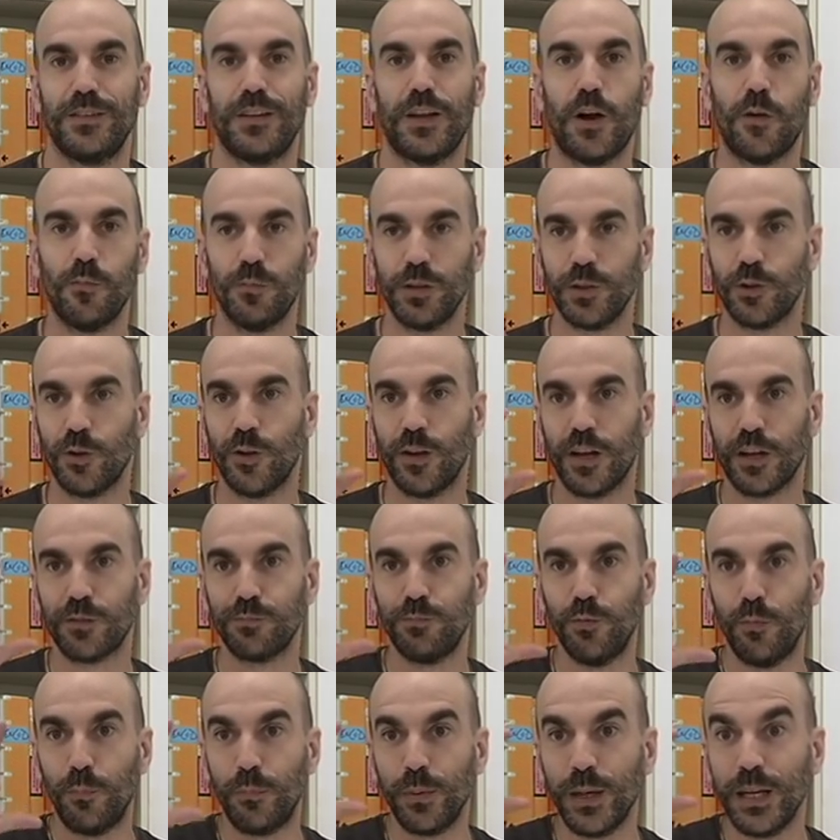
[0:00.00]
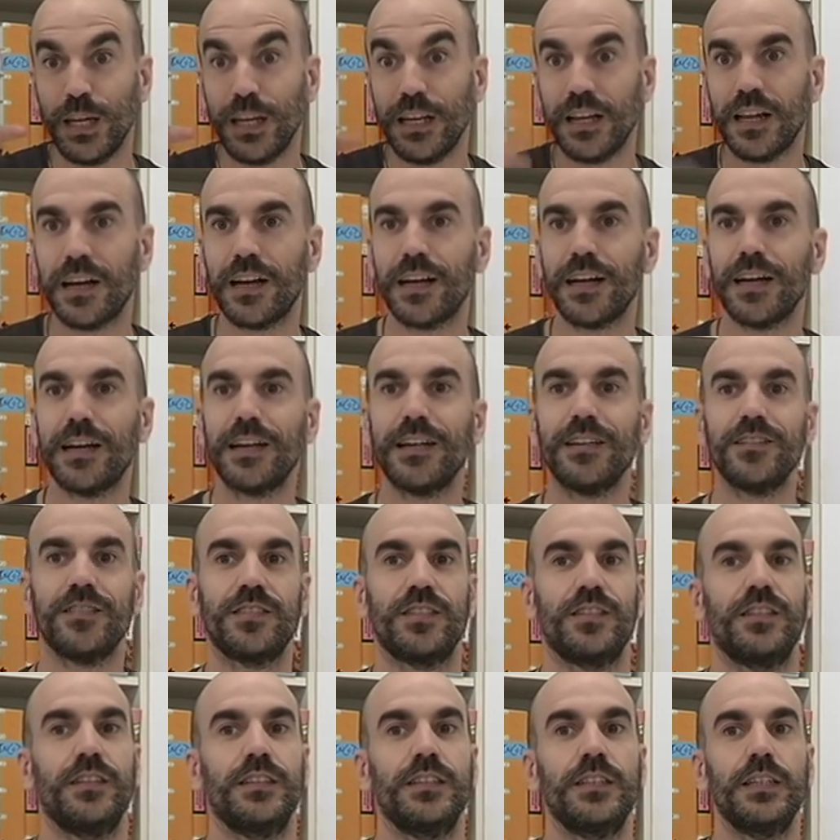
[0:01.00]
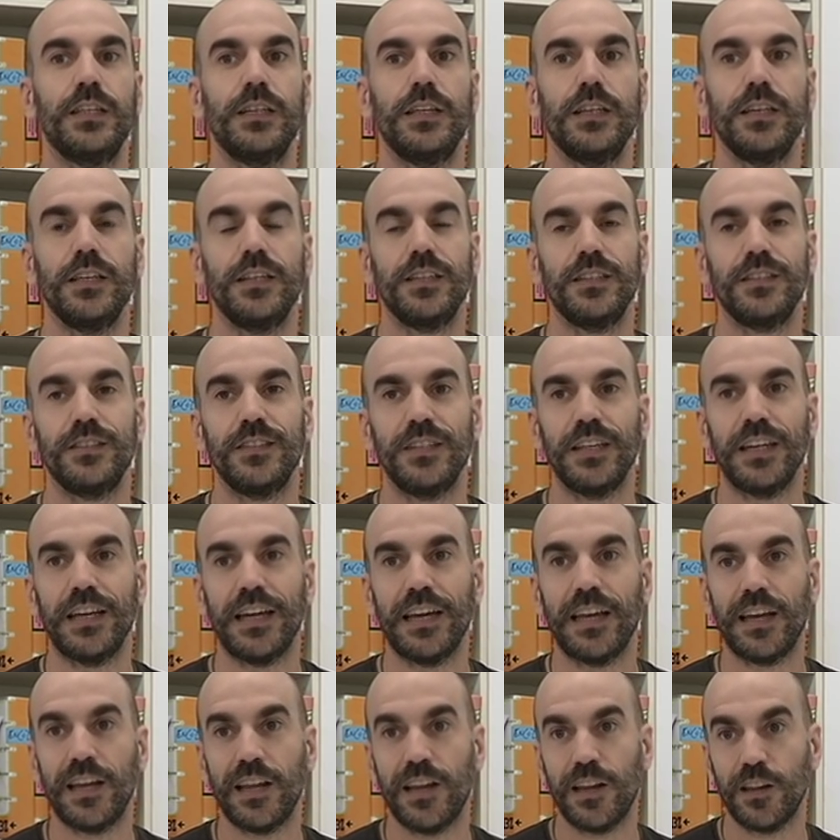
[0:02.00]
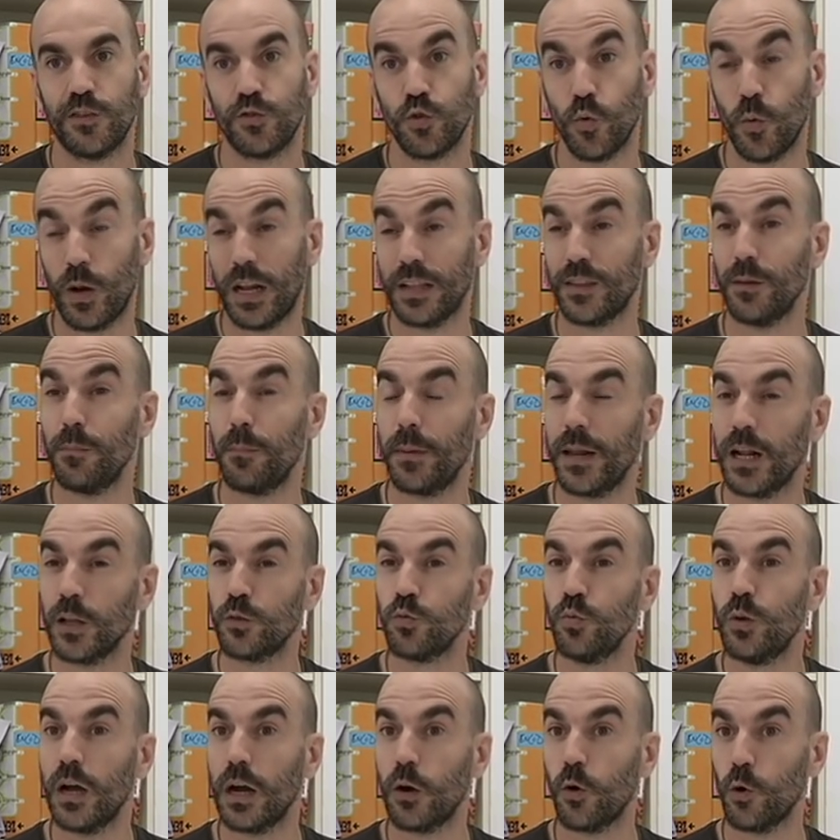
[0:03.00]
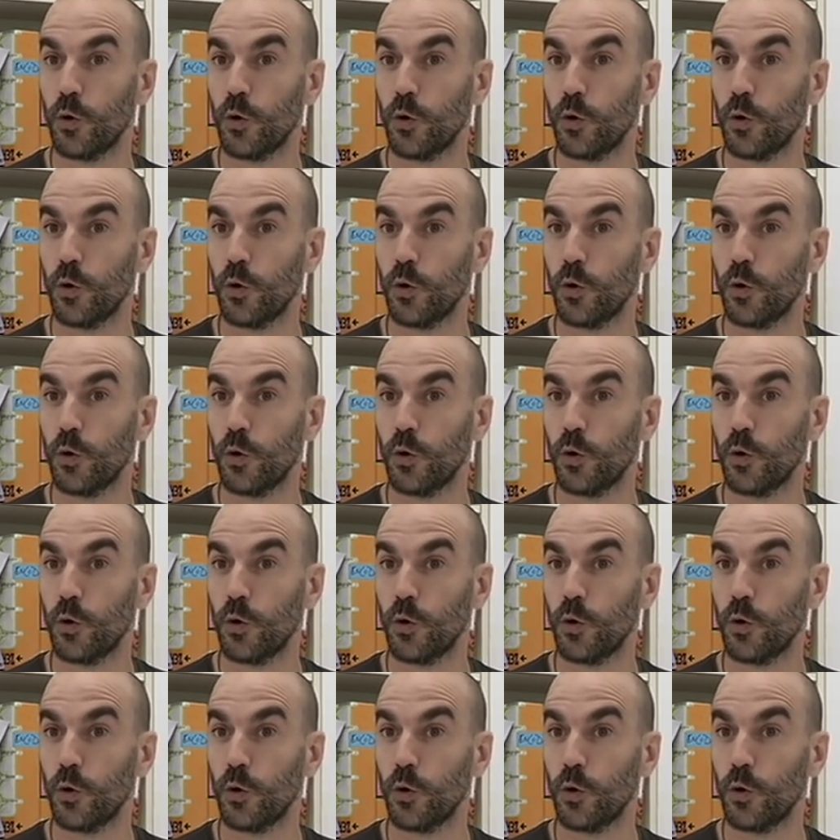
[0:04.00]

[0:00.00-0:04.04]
aumento de las pupilas, eh, sube la temperatura